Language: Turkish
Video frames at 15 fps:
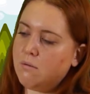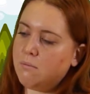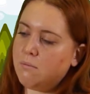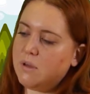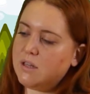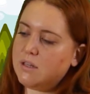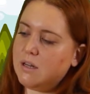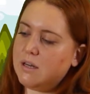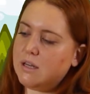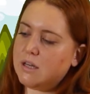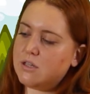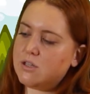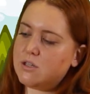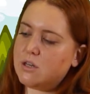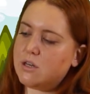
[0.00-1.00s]
metali
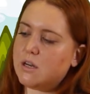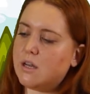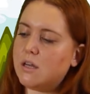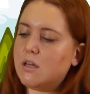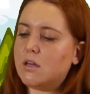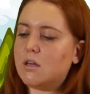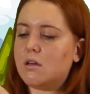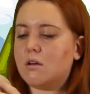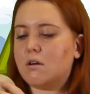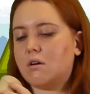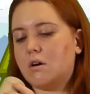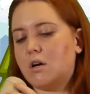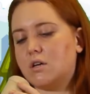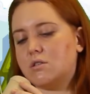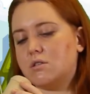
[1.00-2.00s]
geçirerek
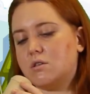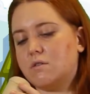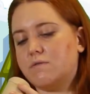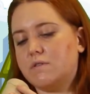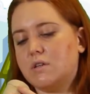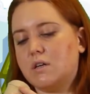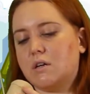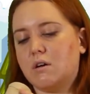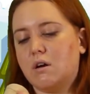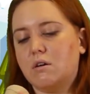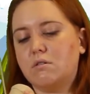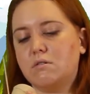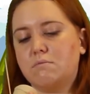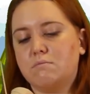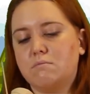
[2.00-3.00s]
karşı tarafa
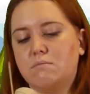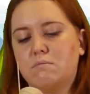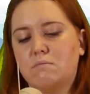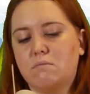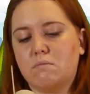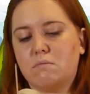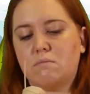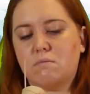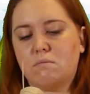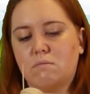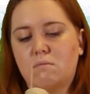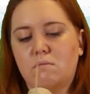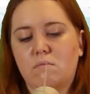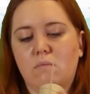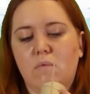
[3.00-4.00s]
tekrar
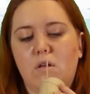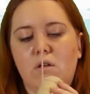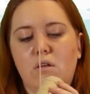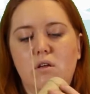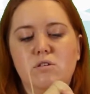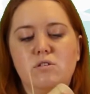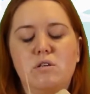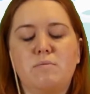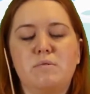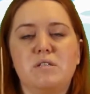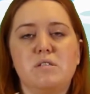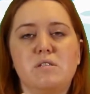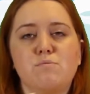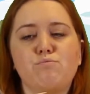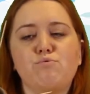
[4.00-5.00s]

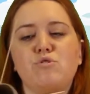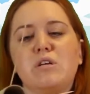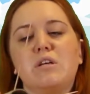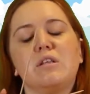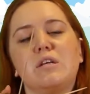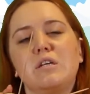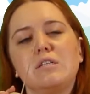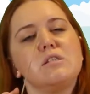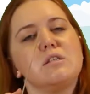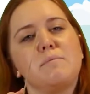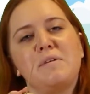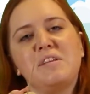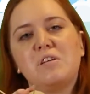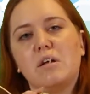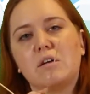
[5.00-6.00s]
geçirebilirsiniz. Bu şekilde içinde
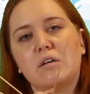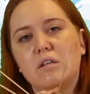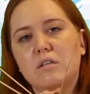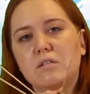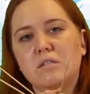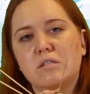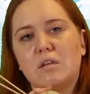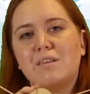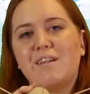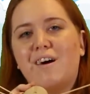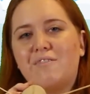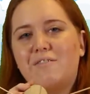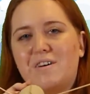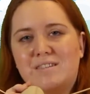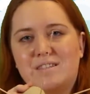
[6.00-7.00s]
metal kalırsa
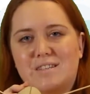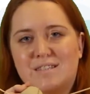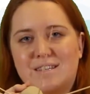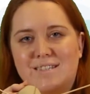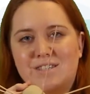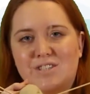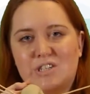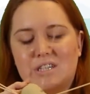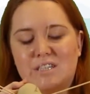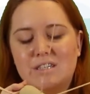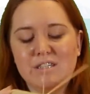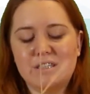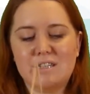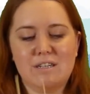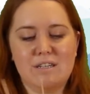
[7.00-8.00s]
daha fazla ses
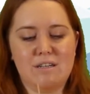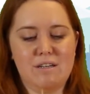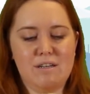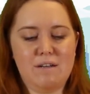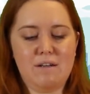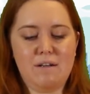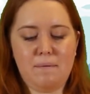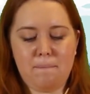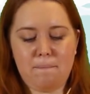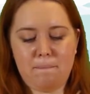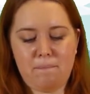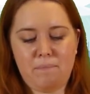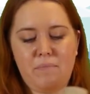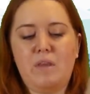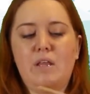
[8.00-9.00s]
çıkarır.
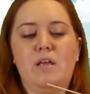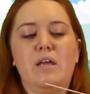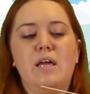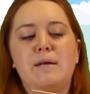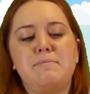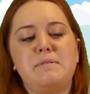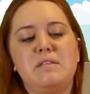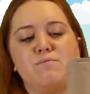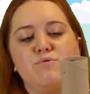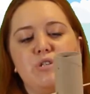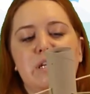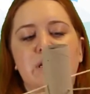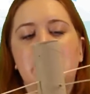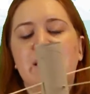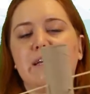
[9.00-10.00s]
Hepsini bu
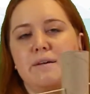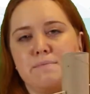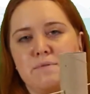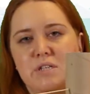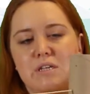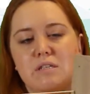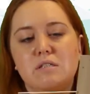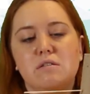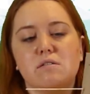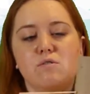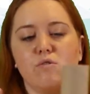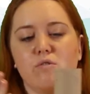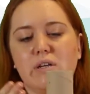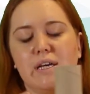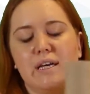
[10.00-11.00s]
şekilde yapacağız.
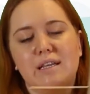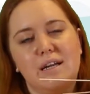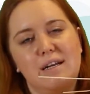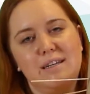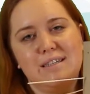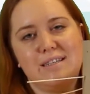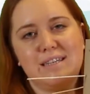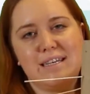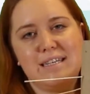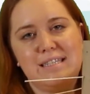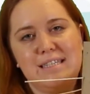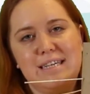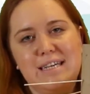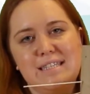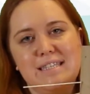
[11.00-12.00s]
Sonra kenarlarını
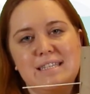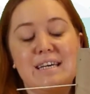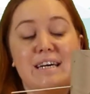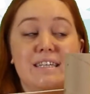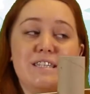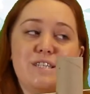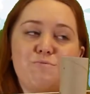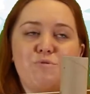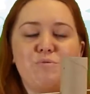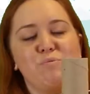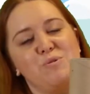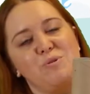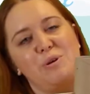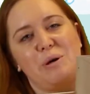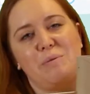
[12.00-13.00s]
keseceğiz. Hadi şimdi
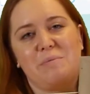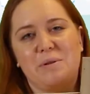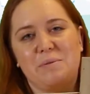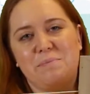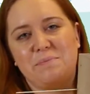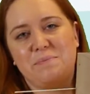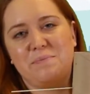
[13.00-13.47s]
büyüyü yapalım.